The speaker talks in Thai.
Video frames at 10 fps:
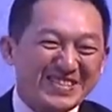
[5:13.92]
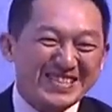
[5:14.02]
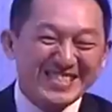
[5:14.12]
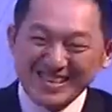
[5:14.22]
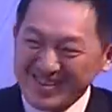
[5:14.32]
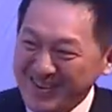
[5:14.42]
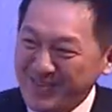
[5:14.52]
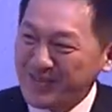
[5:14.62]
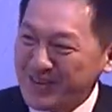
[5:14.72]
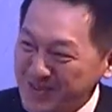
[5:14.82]
จริงๆก็ได้
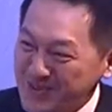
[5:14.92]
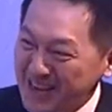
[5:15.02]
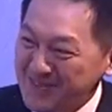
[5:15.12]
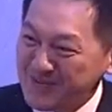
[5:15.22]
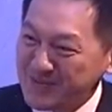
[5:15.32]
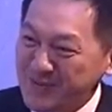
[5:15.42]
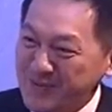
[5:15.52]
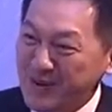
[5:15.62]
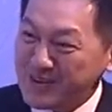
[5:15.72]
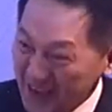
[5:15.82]
พบกับทุกท่าน
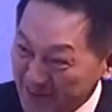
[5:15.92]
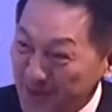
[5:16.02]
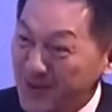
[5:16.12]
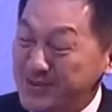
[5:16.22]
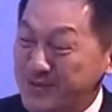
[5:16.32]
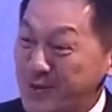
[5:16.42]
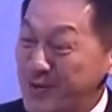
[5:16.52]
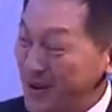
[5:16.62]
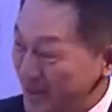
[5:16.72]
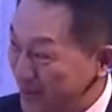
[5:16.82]
ค่อนข้างพอสมคว
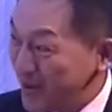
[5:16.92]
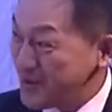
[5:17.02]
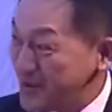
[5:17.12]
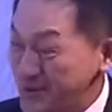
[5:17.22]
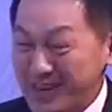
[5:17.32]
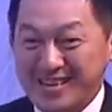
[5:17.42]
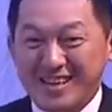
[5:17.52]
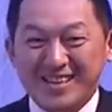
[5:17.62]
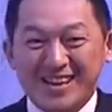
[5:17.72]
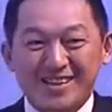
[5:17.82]
รแล้วก็บ่อยอยู่ด้วยใน
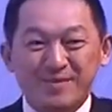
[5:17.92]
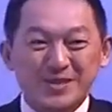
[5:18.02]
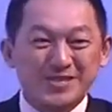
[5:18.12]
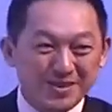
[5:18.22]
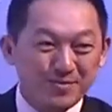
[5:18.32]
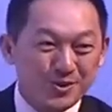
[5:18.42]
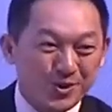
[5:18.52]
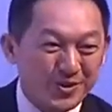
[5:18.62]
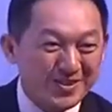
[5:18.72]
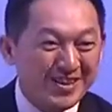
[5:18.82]
ฐานะที่เป็นสื่อมวลช
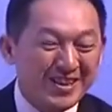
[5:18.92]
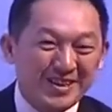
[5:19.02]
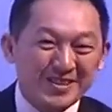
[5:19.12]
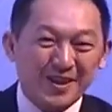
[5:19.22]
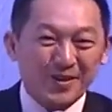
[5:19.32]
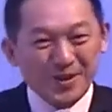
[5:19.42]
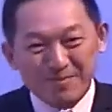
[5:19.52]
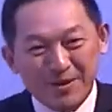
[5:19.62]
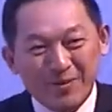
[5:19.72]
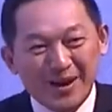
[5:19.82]
นแต่ก็ยัง
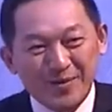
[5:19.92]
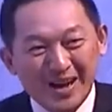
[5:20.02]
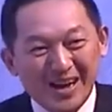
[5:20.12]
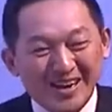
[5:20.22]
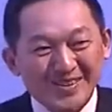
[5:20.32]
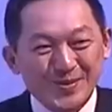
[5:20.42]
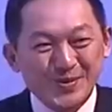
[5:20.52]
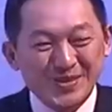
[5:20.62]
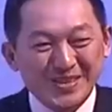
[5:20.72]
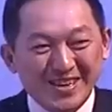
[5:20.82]
ไม่วายว่ารู้
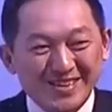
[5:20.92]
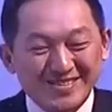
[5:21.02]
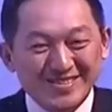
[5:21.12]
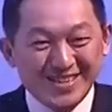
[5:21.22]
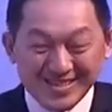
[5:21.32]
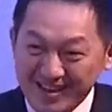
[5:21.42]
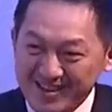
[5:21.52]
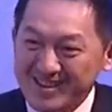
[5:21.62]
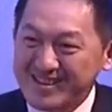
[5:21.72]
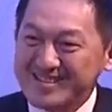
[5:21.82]
สึกยังสั่นๆนิ